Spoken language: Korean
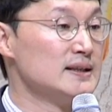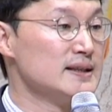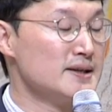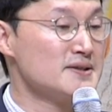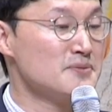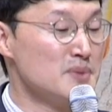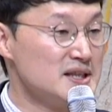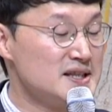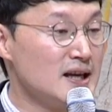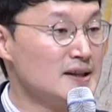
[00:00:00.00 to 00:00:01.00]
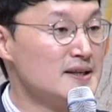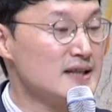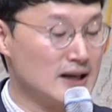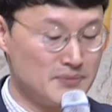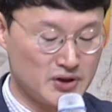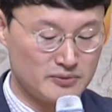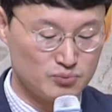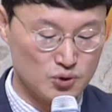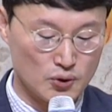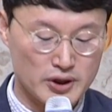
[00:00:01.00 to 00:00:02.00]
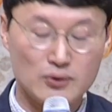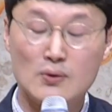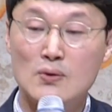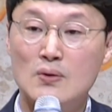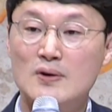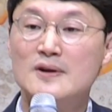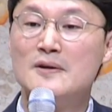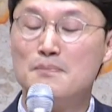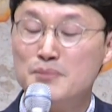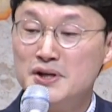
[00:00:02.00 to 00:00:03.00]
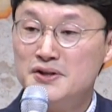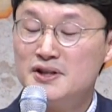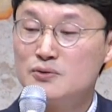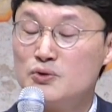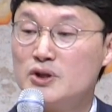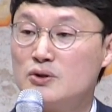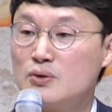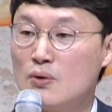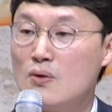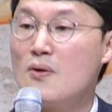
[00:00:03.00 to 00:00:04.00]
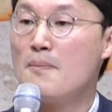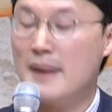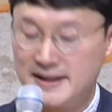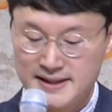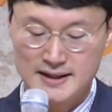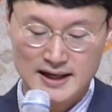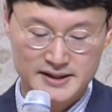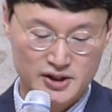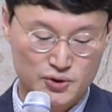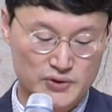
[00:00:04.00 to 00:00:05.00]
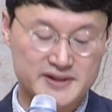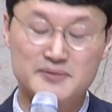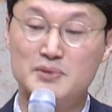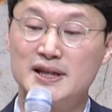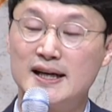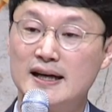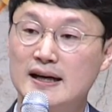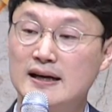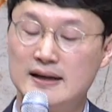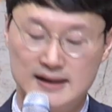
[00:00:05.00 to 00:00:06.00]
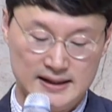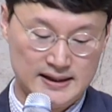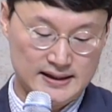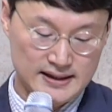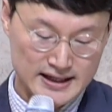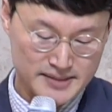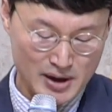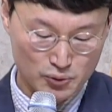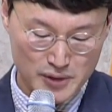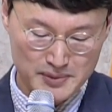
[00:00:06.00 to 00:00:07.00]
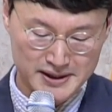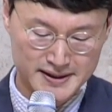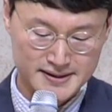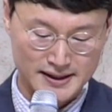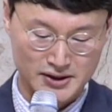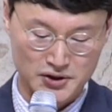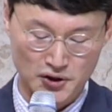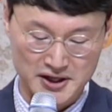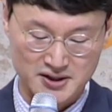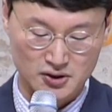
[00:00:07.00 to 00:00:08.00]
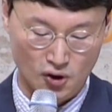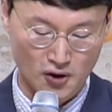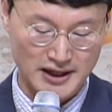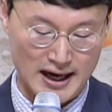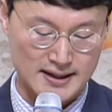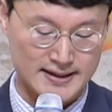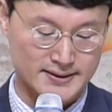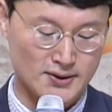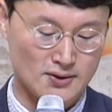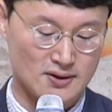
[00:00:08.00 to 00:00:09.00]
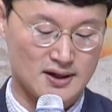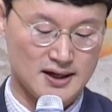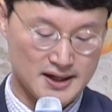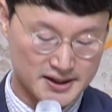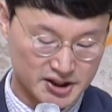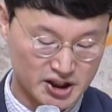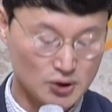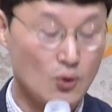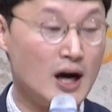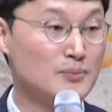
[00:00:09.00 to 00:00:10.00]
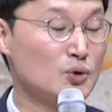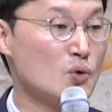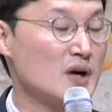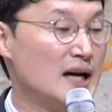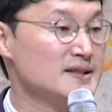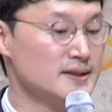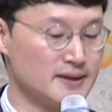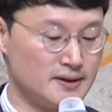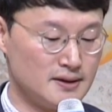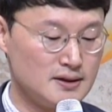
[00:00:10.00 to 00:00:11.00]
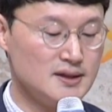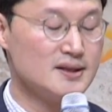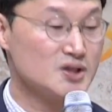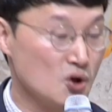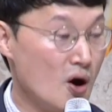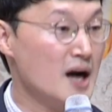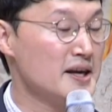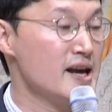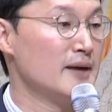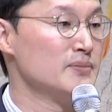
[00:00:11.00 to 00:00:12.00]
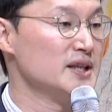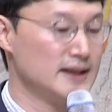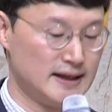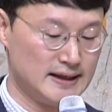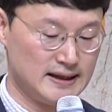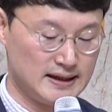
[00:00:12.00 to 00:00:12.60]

이것은 믿지 않는 사람들은 물론이고 믿는 우리들도 마찬가지일 수 있습니다. 하지만 우리 믿는 자들은 여기서 더 나아가서 기도함으로 가시들을 저항해야 합니다.